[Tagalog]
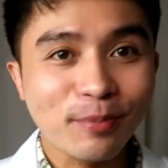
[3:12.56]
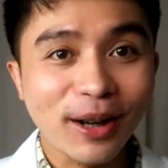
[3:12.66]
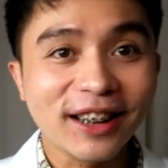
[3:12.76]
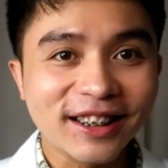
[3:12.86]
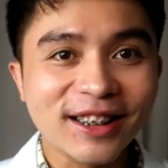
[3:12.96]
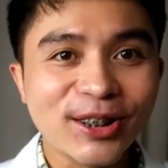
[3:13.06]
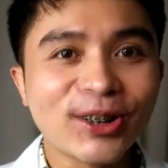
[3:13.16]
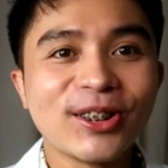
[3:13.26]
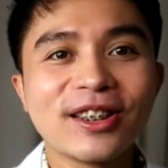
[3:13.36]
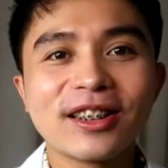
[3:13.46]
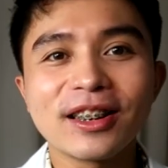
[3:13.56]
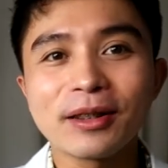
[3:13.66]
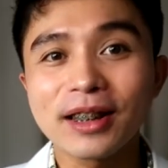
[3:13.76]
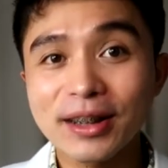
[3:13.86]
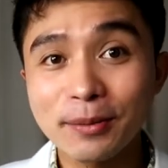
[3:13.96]
partner nun.
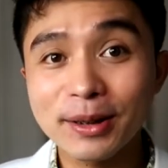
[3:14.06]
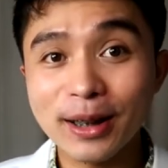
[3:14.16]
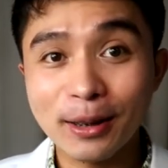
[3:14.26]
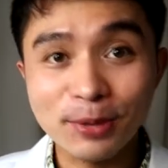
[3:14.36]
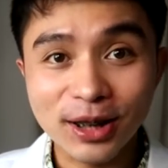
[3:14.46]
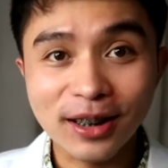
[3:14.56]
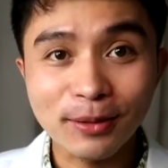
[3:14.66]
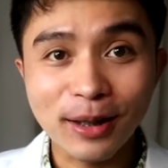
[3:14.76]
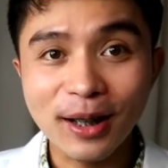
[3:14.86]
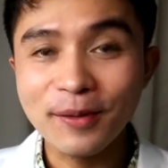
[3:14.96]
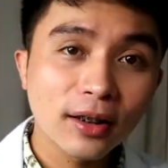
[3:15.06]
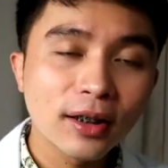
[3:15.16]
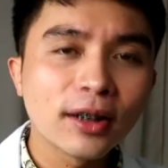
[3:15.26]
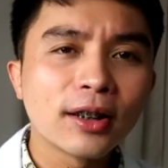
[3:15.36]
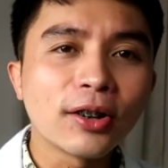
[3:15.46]
Kasi masarap siya, di ba?
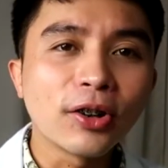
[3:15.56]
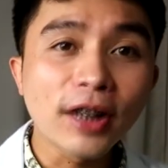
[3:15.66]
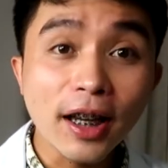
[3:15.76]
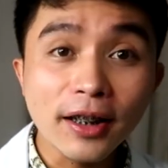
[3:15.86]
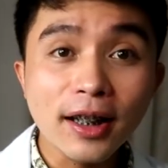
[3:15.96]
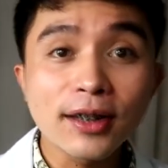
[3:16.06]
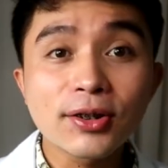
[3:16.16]
On the other hand,